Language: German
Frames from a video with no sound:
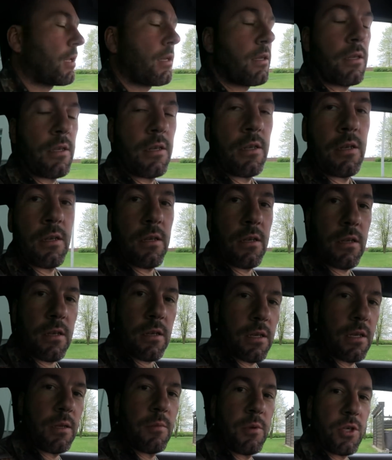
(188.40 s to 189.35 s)
Dann hin,
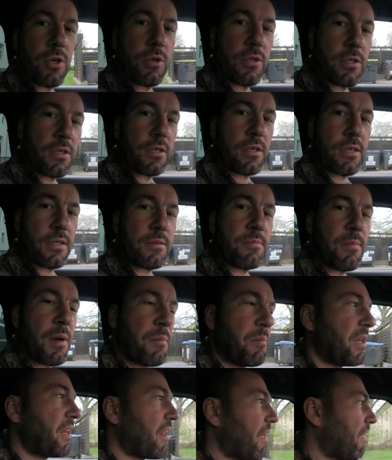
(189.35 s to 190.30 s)
nehme ich euch jetzt
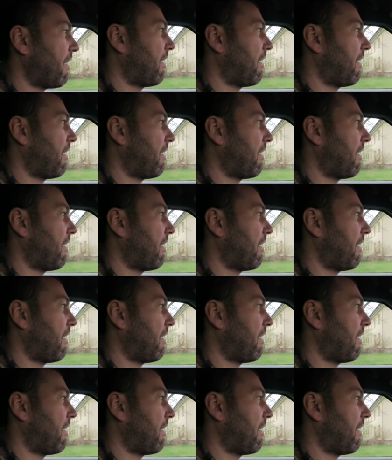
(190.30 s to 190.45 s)
mal mit.